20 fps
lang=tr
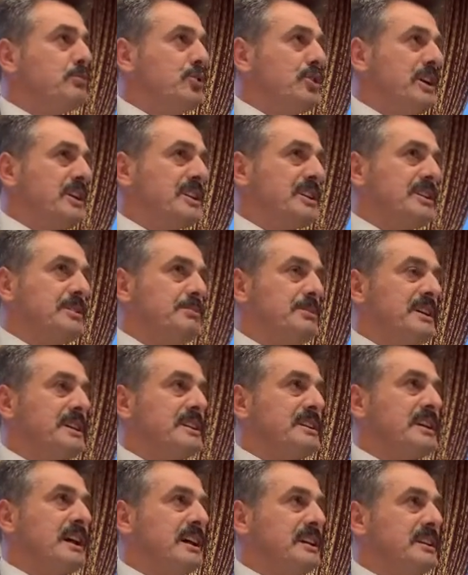Bu
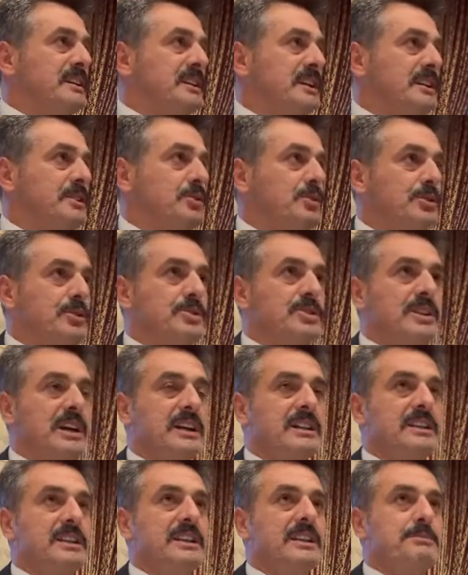yatırımları takdir ediyoruz.
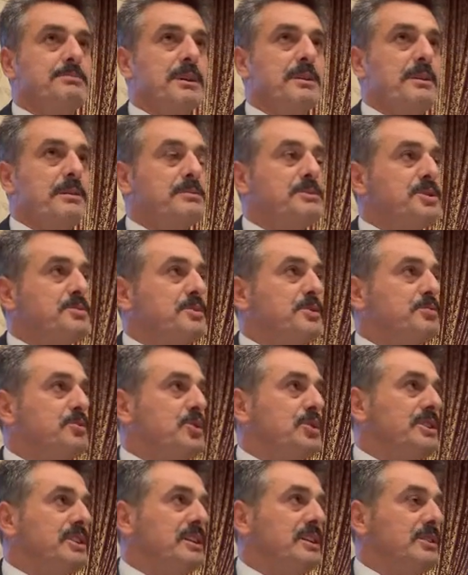Takdir etmememiz
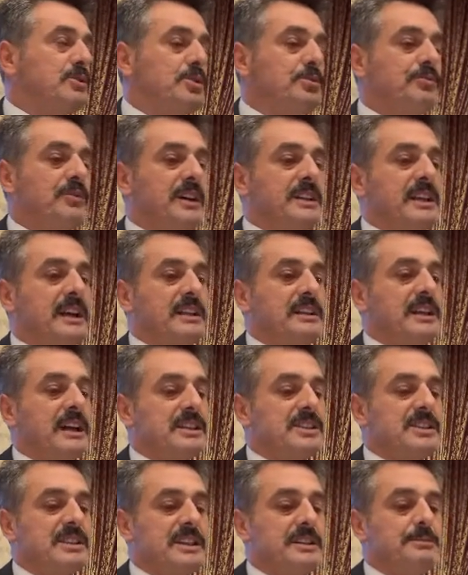mümkün değil. Tüm
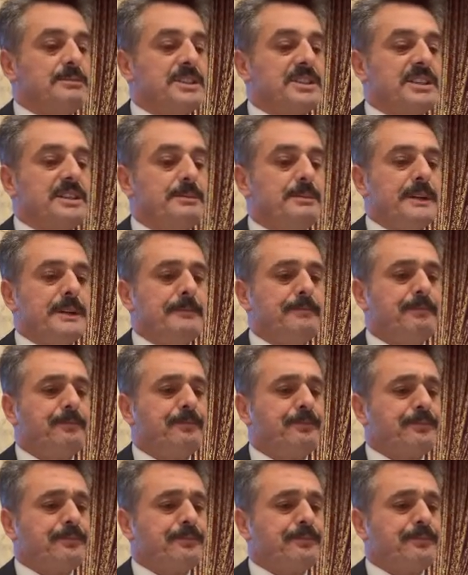vatandaşlarımız gibi.